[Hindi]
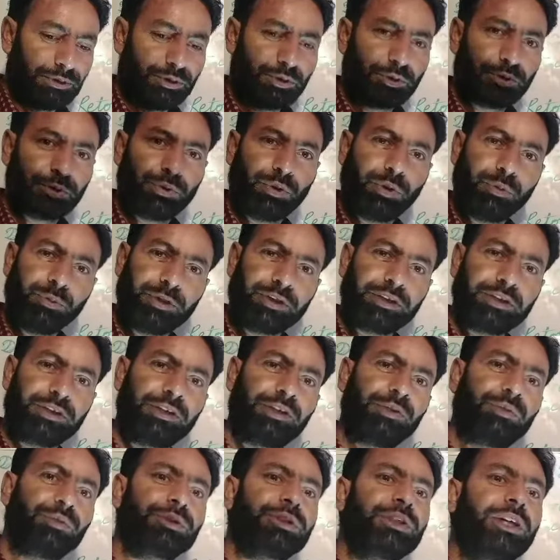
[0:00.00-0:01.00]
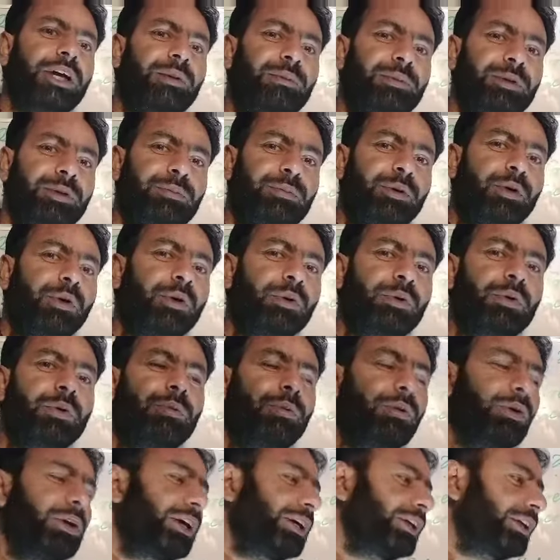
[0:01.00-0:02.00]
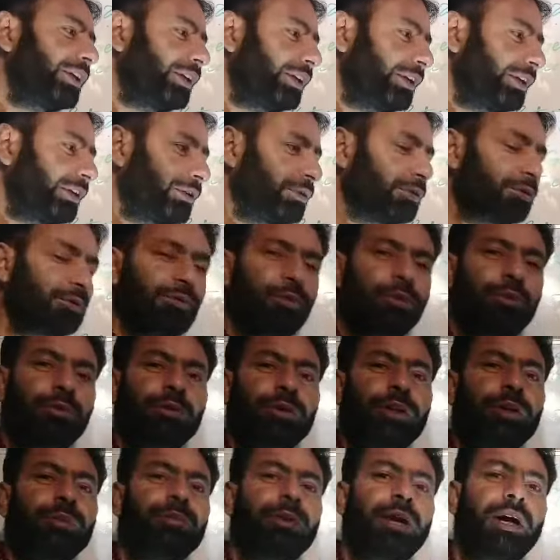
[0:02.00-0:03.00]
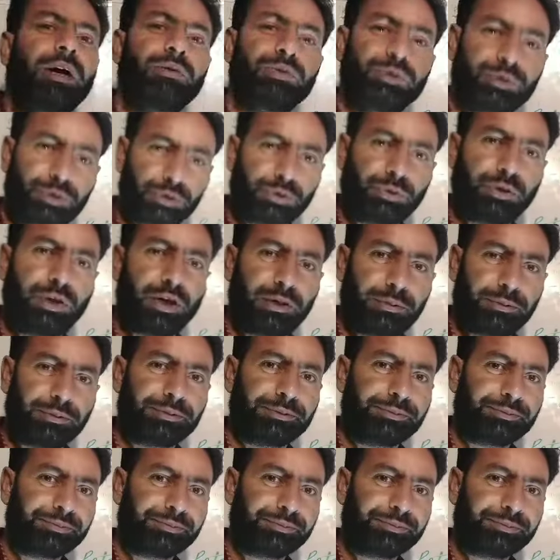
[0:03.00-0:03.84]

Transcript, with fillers: जो धोबन थी उसने अपनी बहू को बोला कि इन लोगों के पाँव छुआ